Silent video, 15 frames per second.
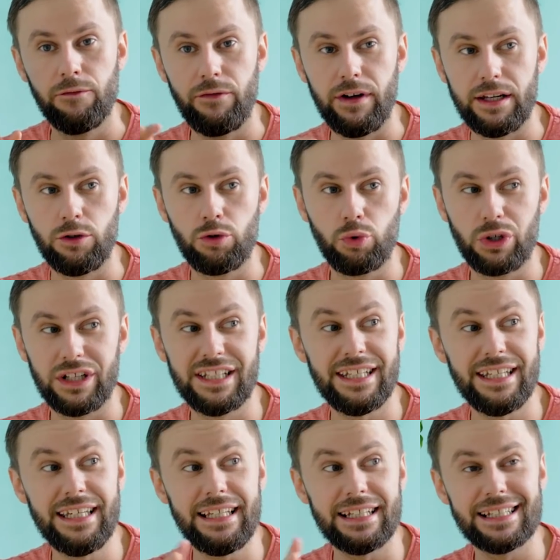wenn du
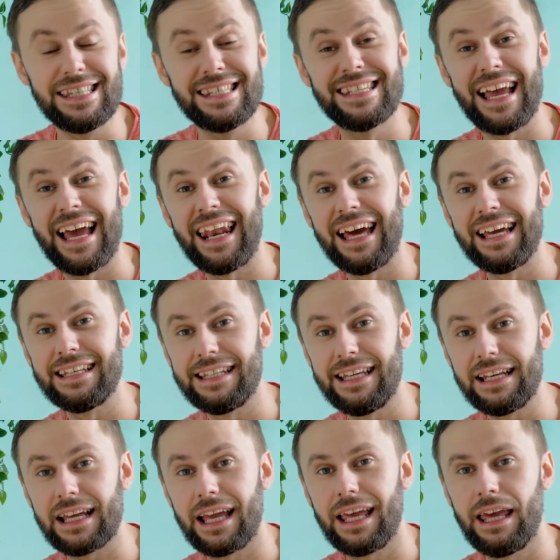dich ihnen sehr leicht
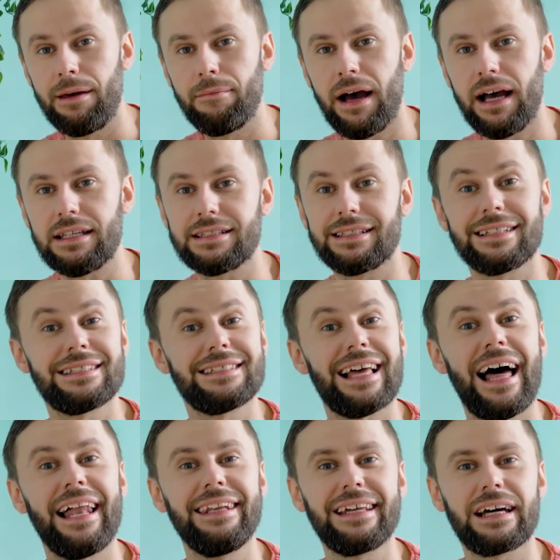hingegeben hast, dass es
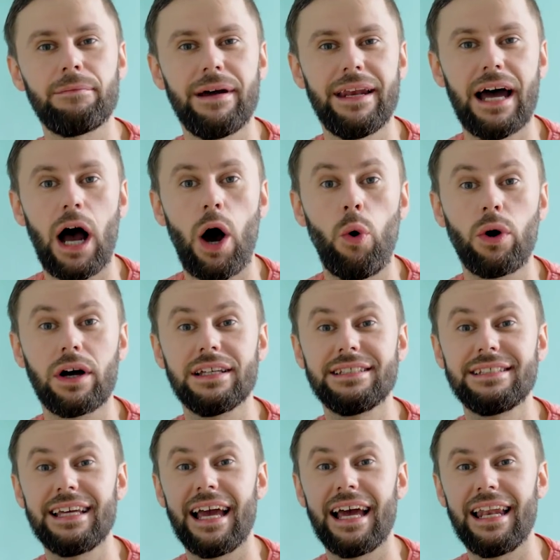andere Männer auch
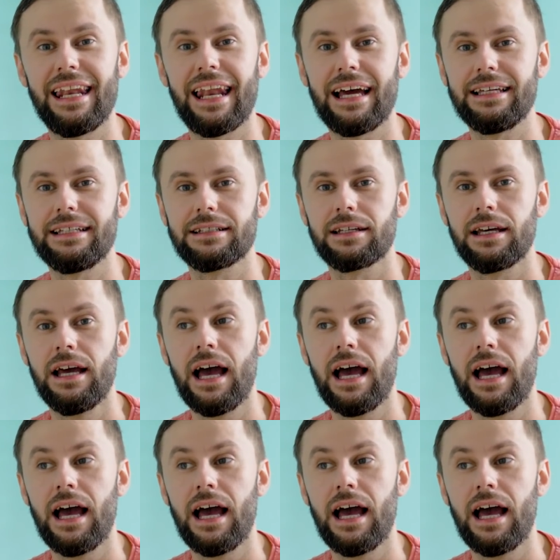sehr leicht